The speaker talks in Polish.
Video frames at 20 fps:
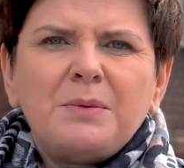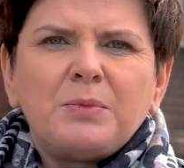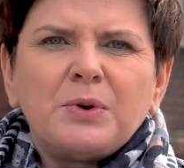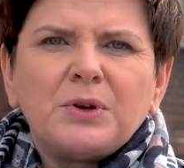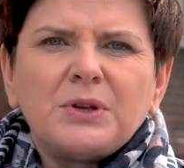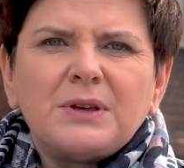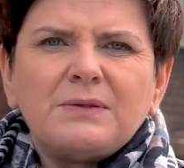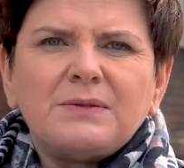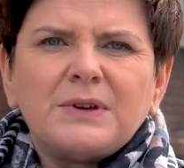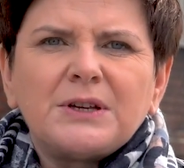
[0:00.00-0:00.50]

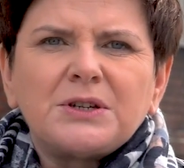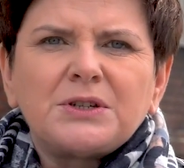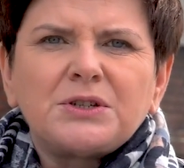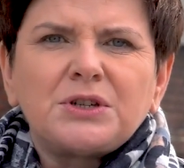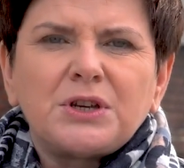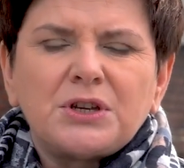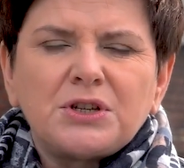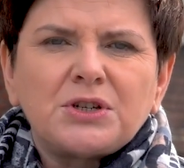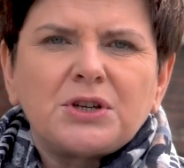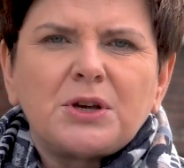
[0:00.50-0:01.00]
ponieważ
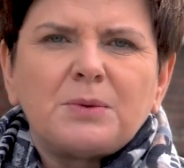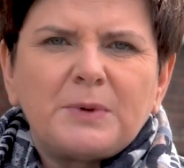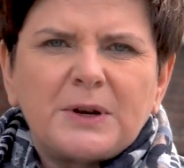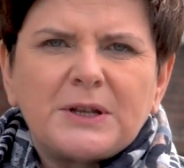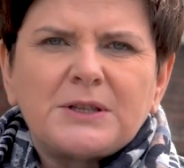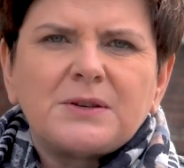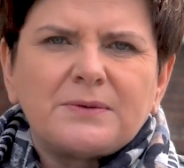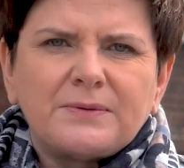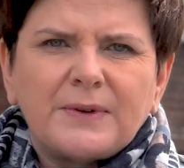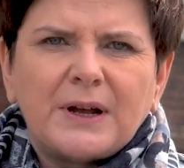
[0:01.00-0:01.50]
ciężko
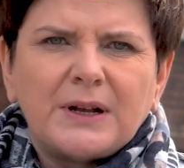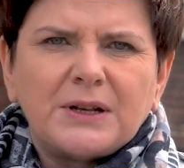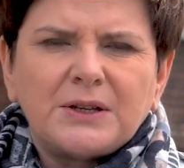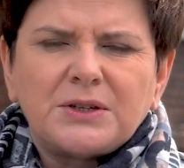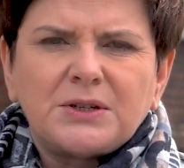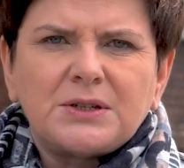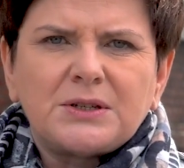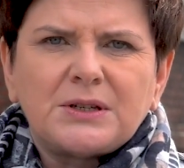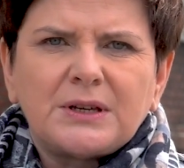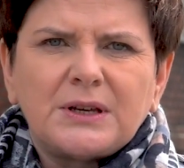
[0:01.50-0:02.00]

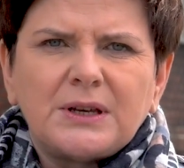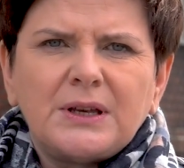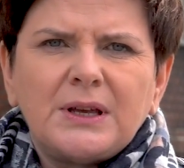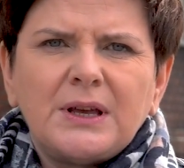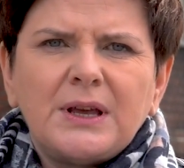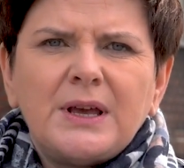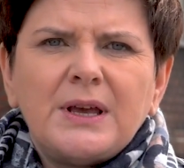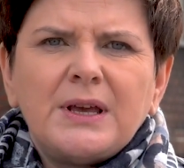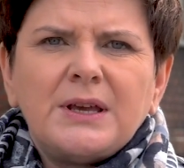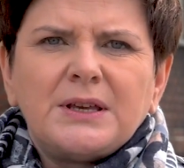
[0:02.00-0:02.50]
pracowaliście,
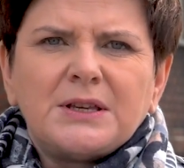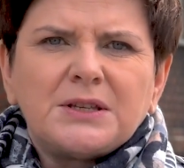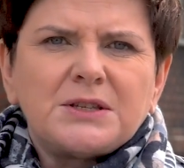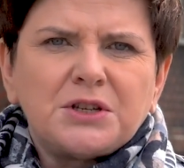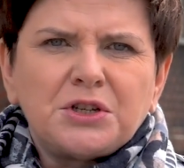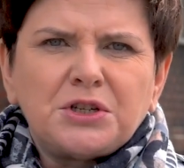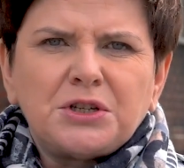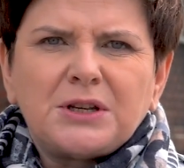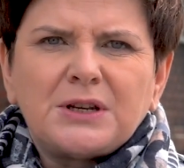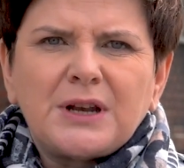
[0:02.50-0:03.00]

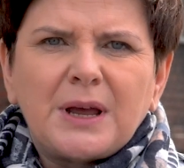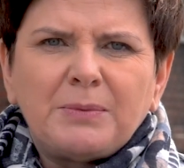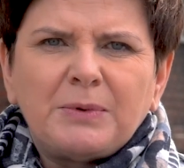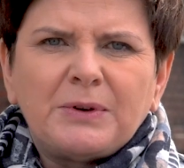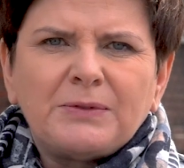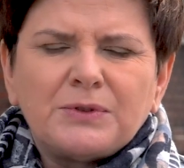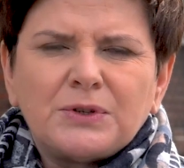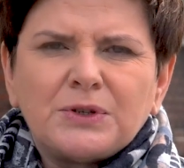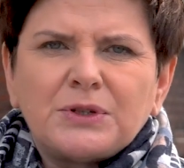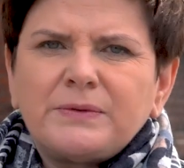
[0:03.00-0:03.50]
jesteście na
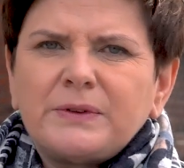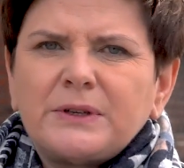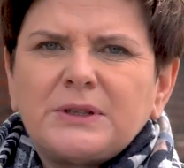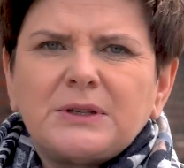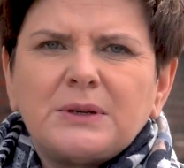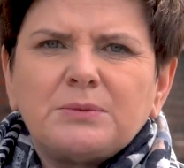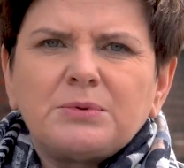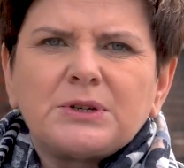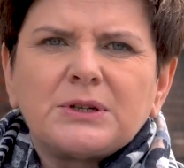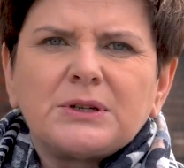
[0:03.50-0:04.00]
pewno
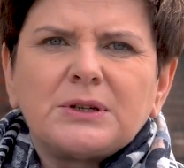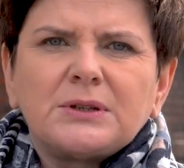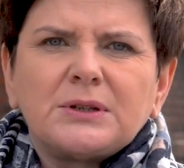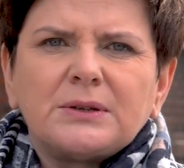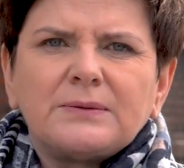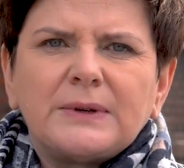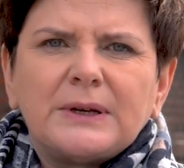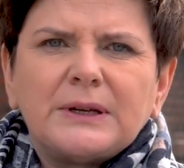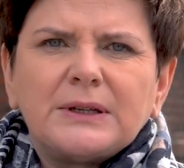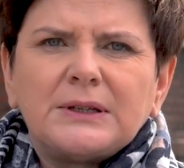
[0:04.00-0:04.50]
świetnie
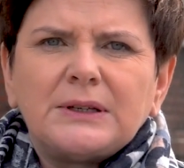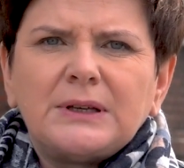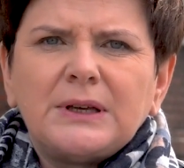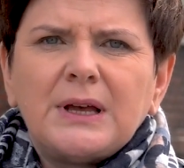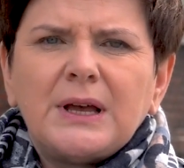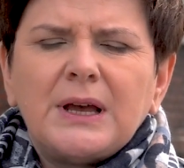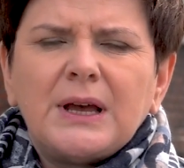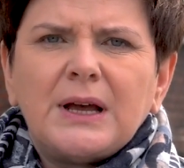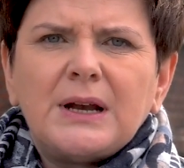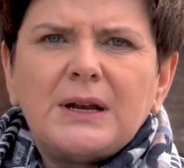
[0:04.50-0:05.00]
przygotowani,
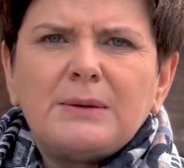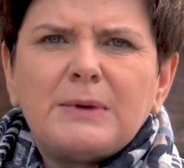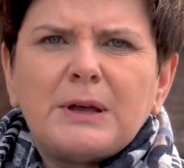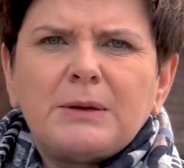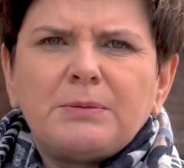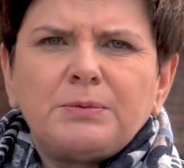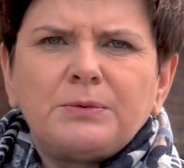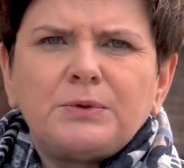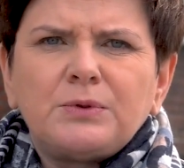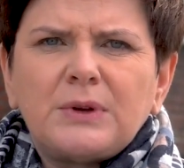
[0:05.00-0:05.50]
ale
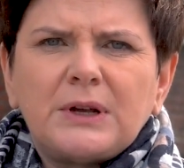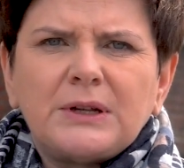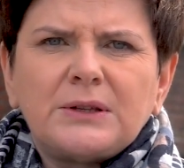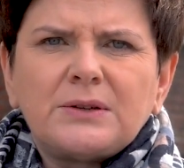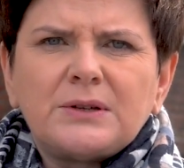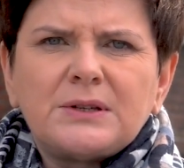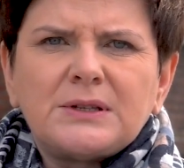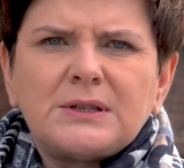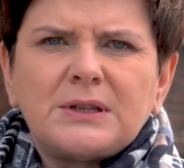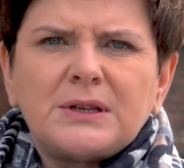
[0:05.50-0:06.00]
matura
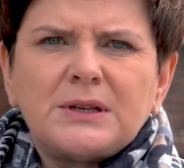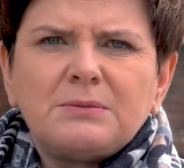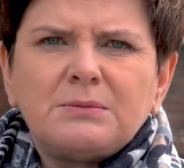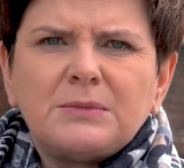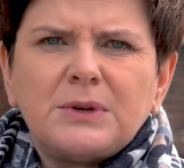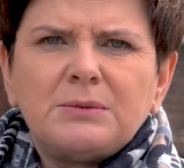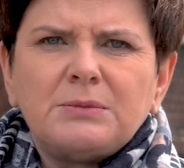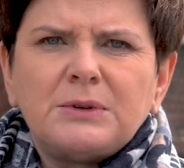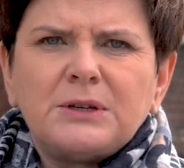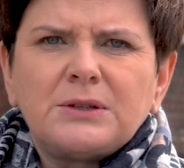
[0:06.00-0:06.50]
to jest ten
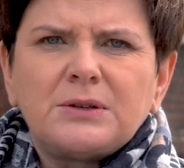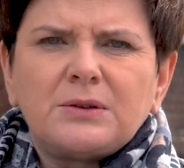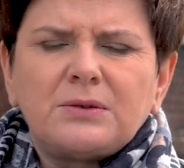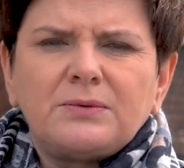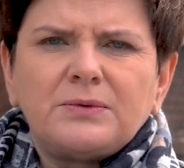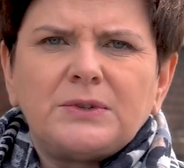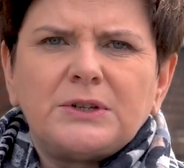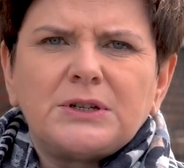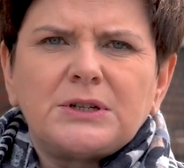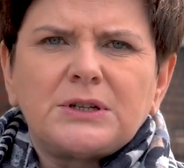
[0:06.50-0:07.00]
moment
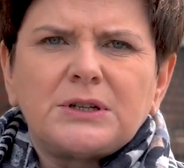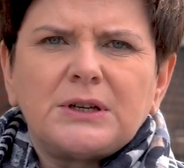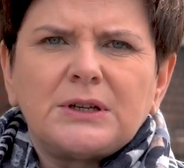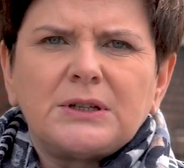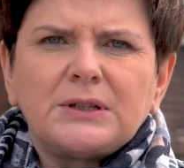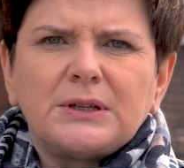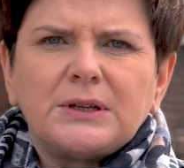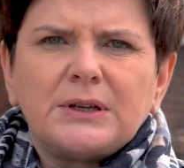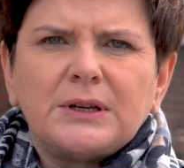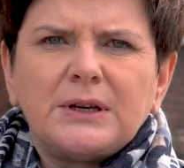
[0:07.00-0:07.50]
również,
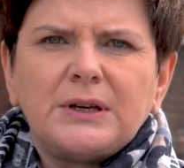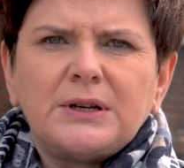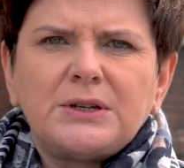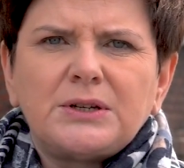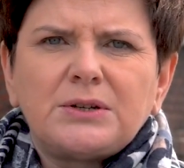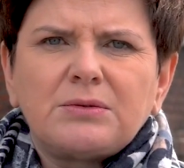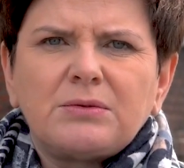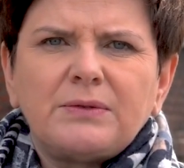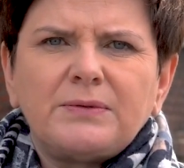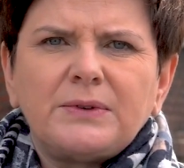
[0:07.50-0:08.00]
kiedy
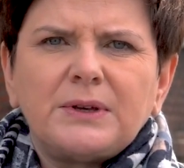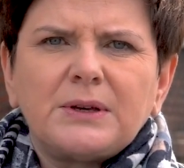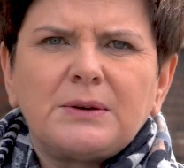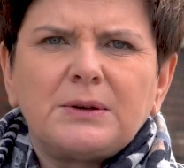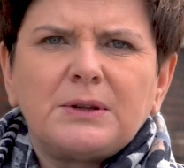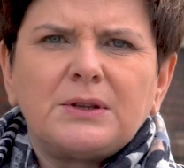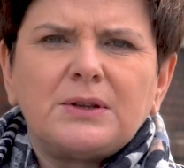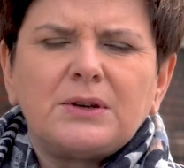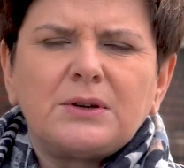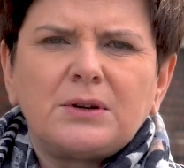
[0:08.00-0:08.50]

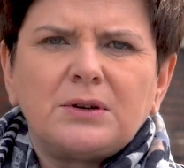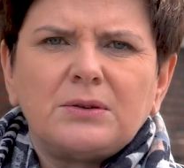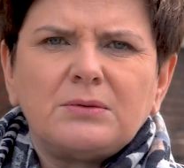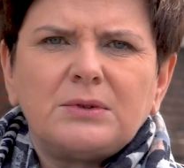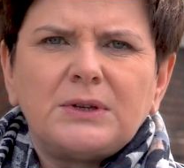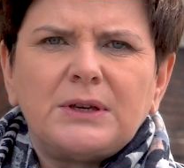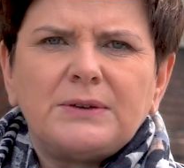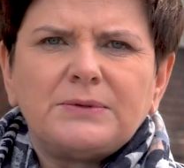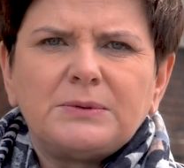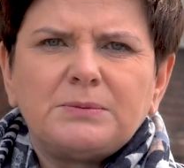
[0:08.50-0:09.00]
człowiek
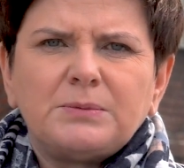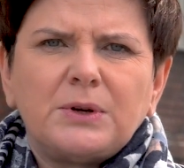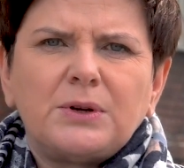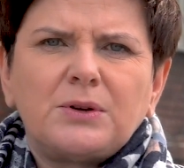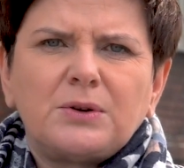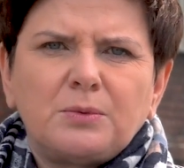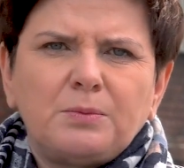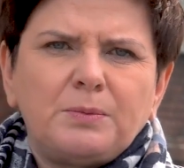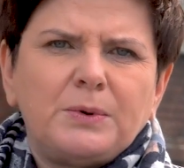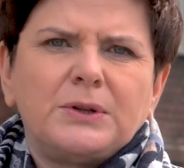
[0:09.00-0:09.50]
dokonuje
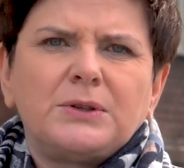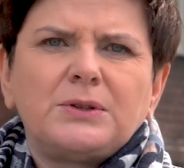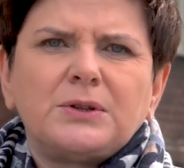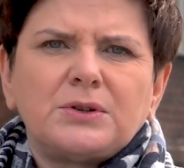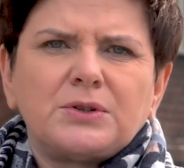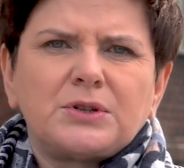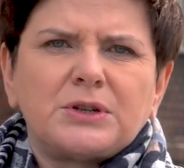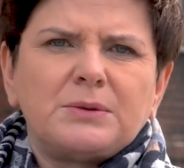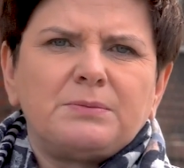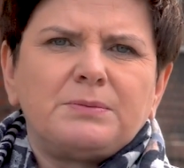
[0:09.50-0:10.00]
wyboru po
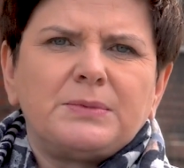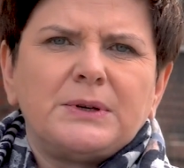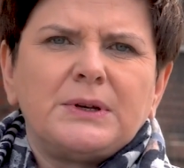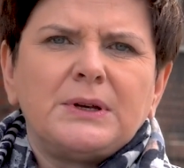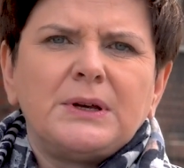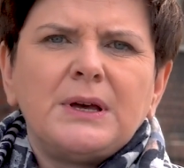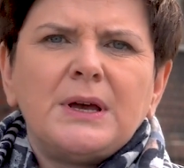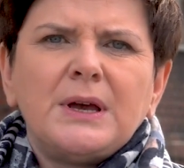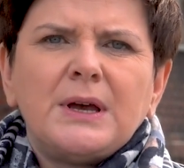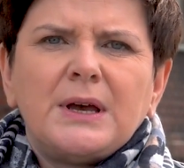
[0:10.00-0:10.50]
to, żeby
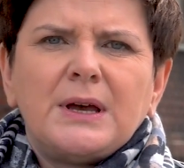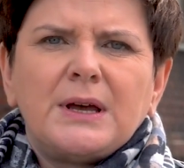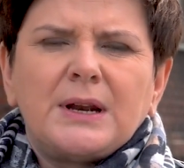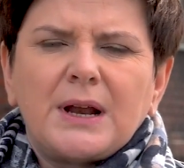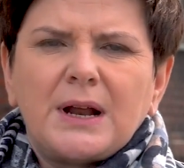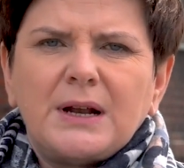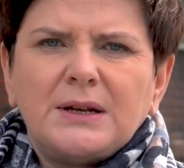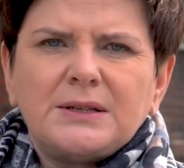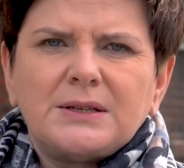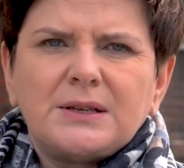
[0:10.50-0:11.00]

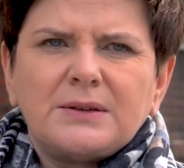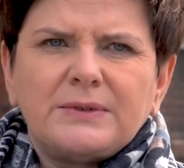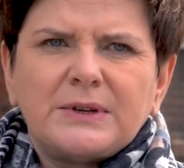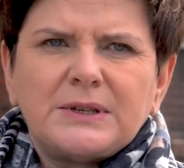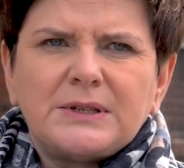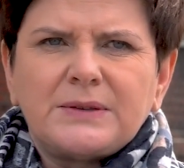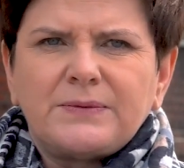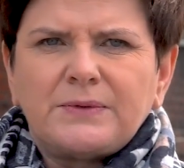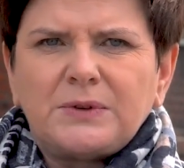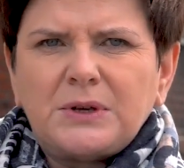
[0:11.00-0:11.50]

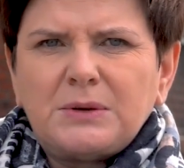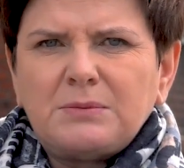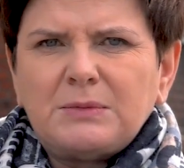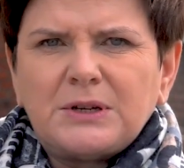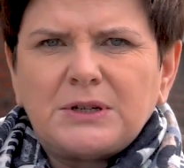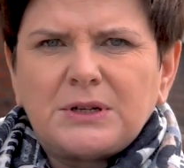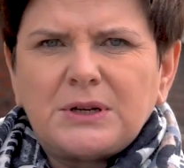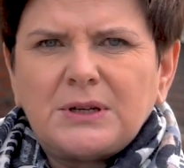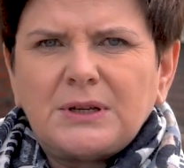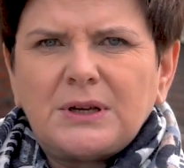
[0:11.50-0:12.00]
realizować swoje
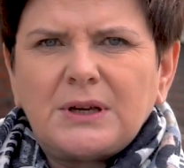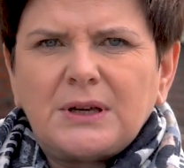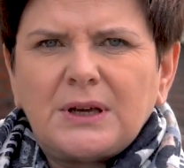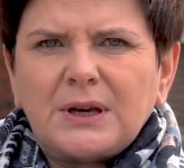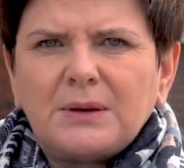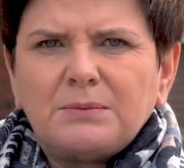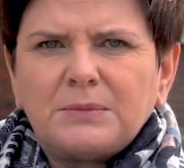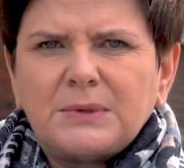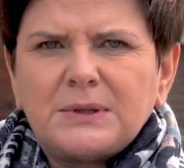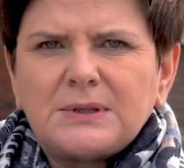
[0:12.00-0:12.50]
marzenia i
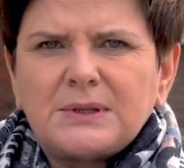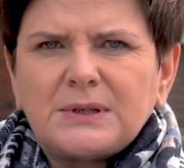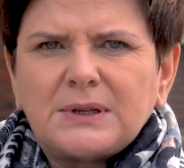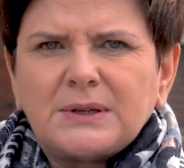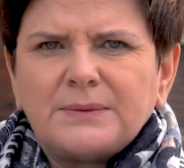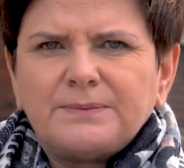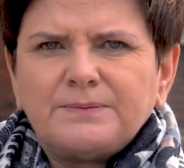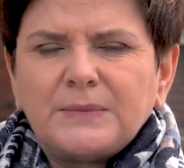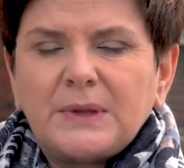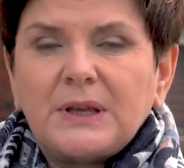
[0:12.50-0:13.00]

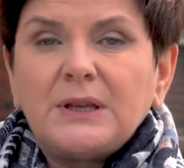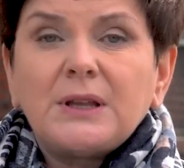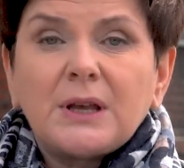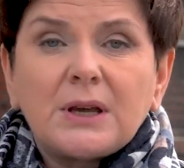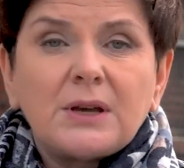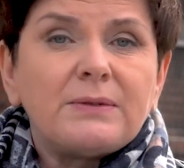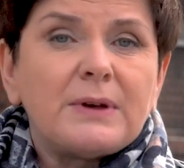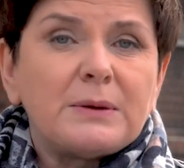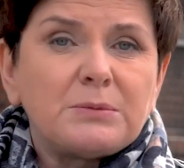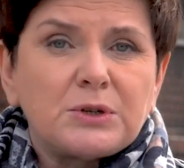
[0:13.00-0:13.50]
ambicje. I
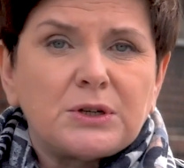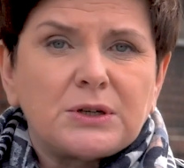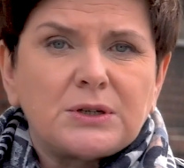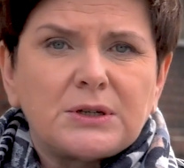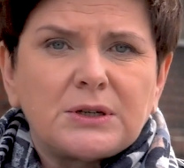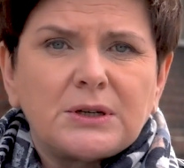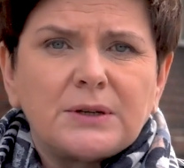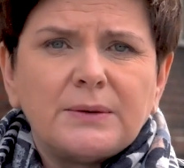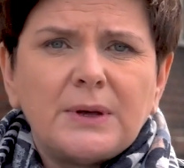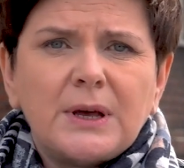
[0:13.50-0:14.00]
tego Wam
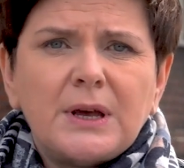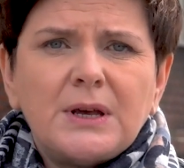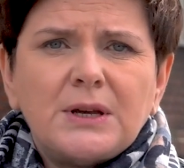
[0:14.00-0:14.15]
życzę.